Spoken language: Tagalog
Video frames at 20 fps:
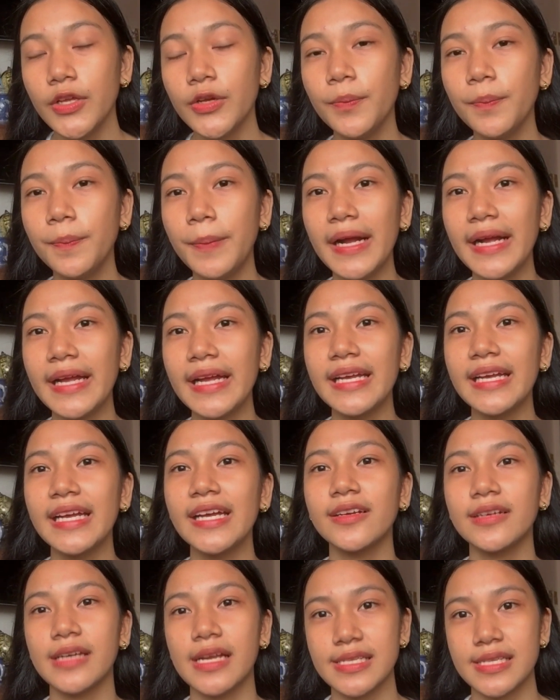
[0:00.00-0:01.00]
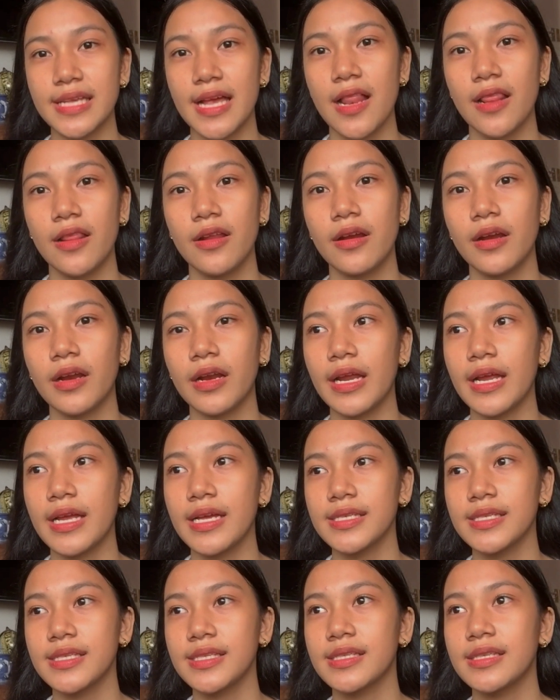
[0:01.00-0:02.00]
yung pagiging reseller
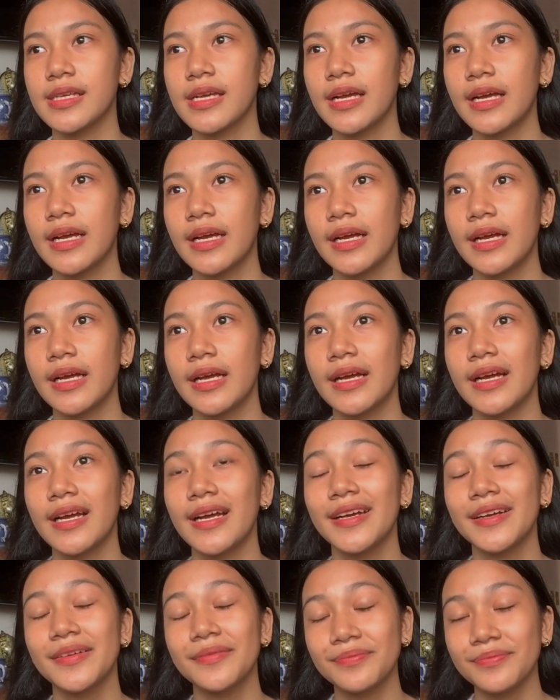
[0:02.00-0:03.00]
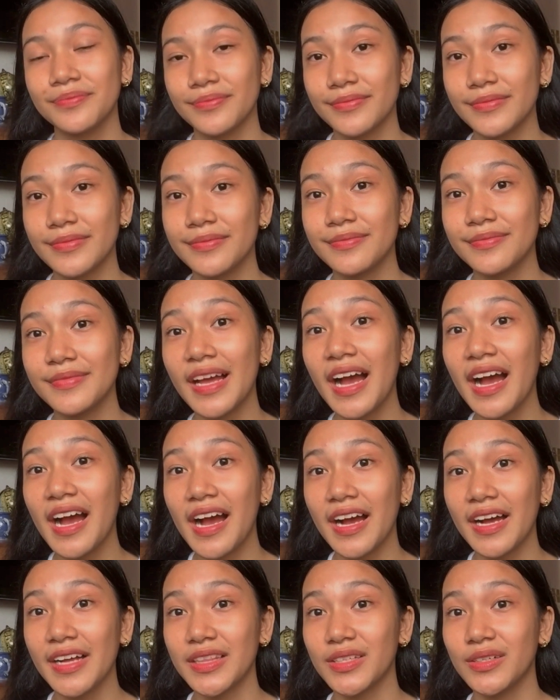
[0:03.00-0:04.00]
is
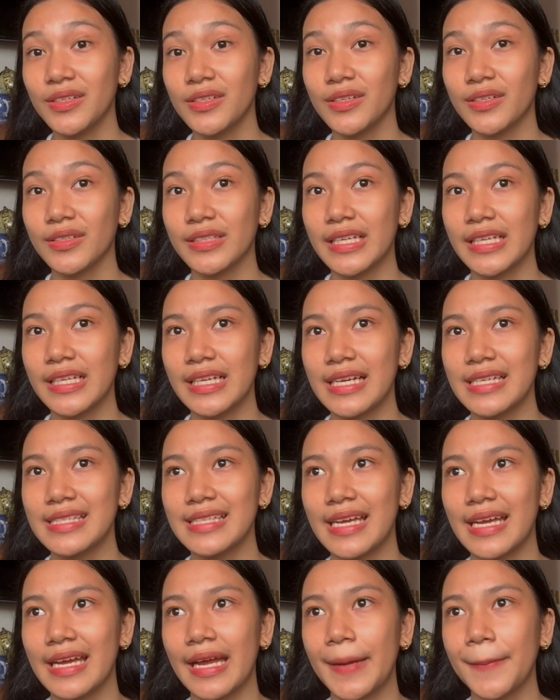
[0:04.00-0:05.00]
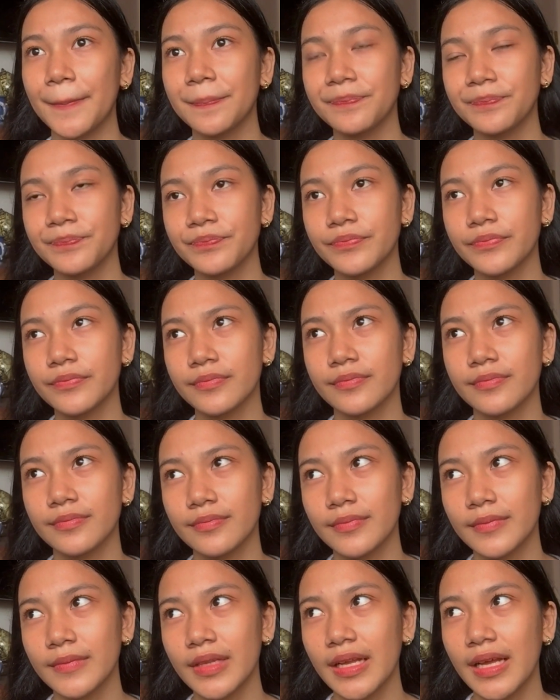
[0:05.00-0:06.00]
nakakatulong din kasi
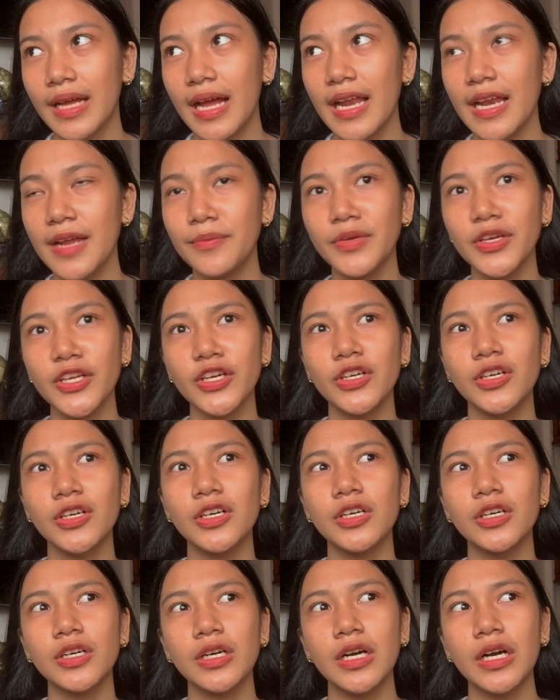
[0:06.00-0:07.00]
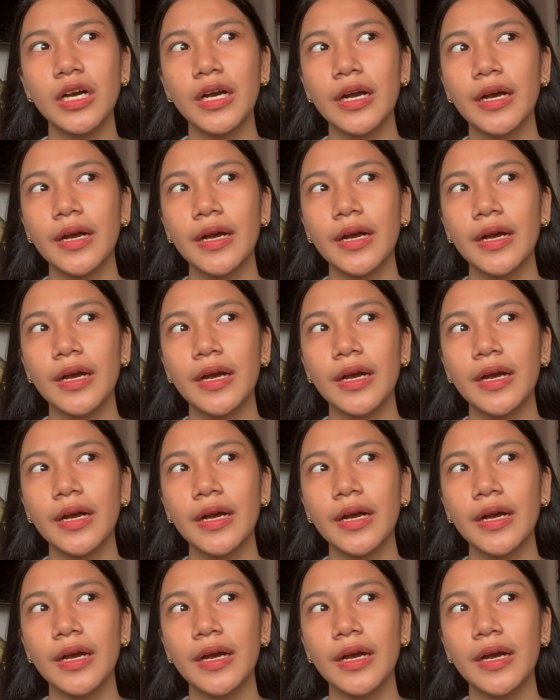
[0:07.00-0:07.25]
alam mo yung